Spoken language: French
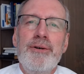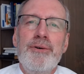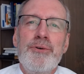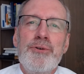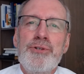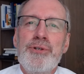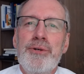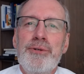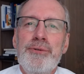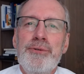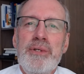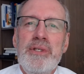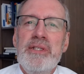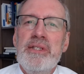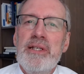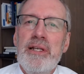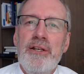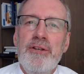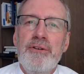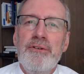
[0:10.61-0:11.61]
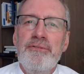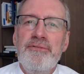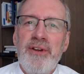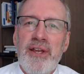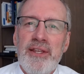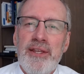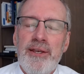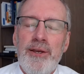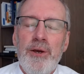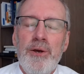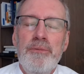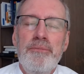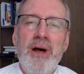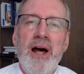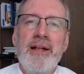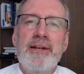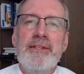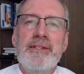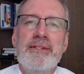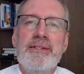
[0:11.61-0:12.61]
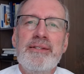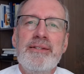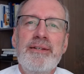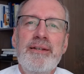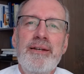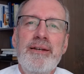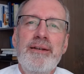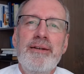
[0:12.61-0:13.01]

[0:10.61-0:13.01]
Aujourd'hui, c'est le 21 mars,